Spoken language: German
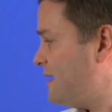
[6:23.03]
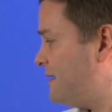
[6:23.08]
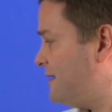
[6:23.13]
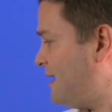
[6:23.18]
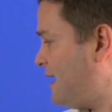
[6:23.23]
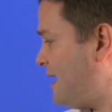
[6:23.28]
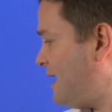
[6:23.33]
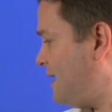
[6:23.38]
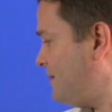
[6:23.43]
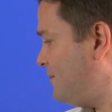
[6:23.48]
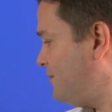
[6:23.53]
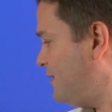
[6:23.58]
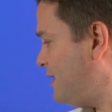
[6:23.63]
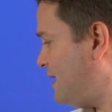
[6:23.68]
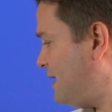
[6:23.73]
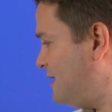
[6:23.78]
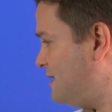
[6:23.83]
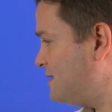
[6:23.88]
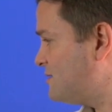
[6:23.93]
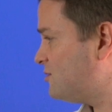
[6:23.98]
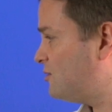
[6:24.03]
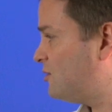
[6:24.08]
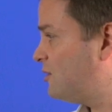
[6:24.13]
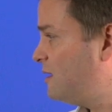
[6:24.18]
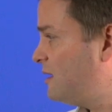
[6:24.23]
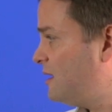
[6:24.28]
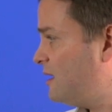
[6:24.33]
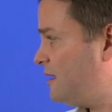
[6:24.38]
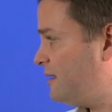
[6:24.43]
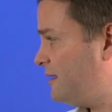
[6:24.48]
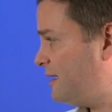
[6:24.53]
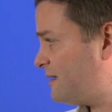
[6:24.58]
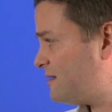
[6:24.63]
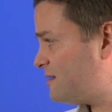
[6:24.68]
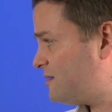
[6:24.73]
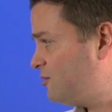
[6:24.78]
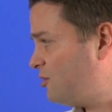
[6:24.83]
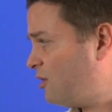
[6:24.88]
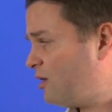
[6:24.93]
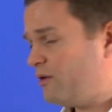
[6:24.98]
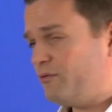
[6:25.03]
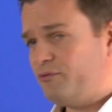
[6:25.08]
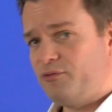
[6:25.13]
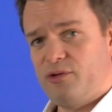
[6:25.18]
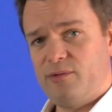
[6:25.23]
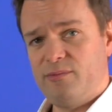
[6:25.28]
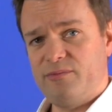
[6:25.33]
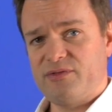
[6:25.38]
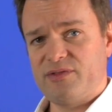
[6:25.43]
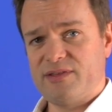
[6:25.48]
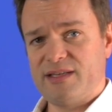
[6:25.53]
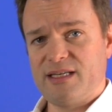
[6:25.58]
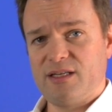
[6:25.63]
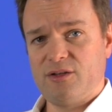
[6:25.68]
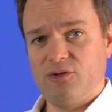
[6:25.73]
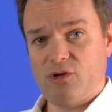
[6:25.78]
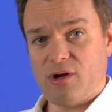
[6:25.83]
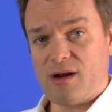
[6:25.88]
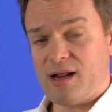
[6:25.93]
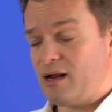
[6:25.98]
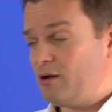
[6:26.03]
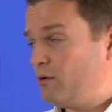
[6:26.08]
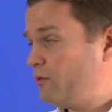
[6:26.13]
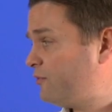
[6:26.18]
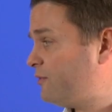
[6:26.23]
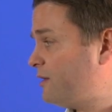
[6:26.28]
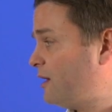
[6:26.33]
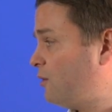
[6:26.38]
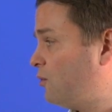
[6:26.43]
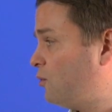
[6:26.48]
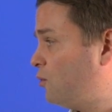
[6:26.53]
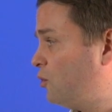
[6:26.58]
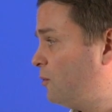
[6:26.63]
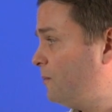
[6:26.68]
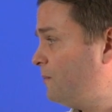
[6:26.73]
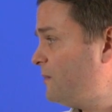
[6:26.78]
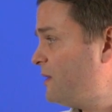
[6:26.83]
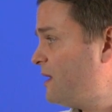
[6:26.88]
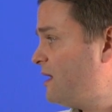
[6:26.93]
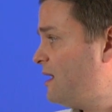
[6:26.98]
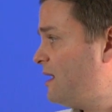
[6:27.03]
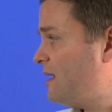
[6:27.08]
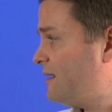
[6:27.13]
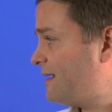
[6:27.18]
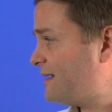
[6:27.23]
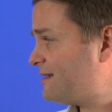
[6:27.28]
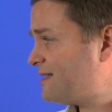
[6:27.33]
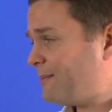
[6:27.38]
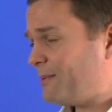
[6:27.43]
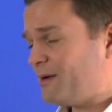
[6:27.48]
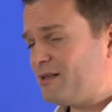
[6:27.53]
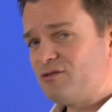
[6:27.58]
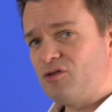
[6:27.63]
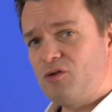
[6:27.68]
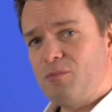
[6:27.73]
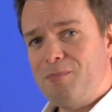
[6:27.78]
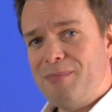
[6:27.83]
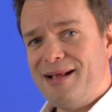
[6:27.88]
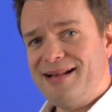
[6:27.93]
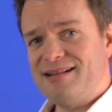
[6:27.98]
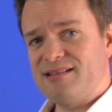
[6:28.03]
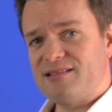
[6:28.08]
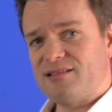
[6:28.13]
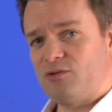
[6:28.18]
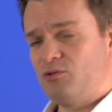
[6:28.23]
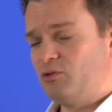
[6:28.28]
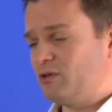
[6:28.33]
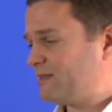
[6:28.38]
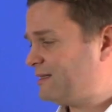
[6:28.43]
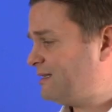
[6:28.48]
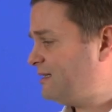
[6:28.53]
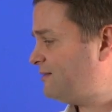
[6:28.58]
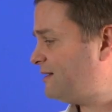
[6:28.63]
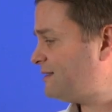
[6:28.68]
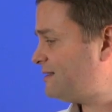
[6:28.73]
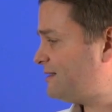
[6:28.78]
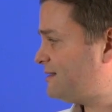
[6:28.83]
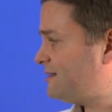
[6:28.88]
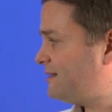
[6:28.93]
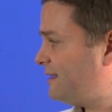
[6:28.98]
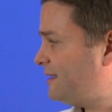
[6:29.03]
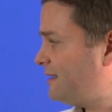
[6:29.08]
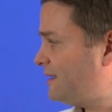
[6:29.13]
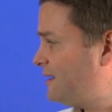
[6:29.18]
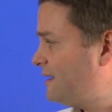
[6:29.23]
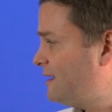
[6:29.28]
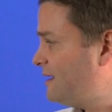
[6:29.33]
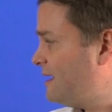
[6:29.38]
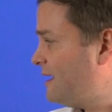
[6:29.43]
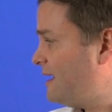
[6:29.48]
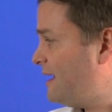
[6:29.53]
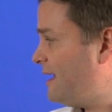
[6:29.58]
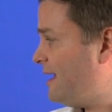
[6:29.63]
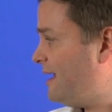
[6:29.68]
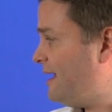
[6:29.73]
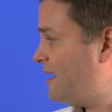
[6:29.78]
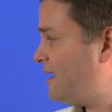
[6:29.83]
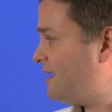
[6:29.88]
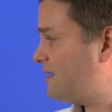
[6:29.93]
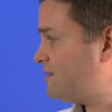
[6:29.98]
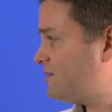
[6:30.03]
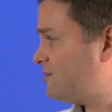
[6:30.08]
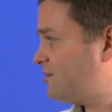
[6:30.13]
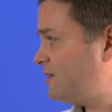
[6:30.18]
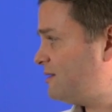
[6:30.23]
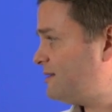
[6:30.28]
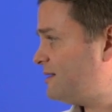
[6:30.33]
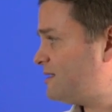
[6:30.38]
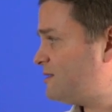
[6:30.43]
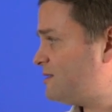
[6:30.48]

Da haben wir also jetzt noch 50 Dollar Luft nach oben. Das ist aber so ein Mindestkursziel, was ich sehe. Eher sollte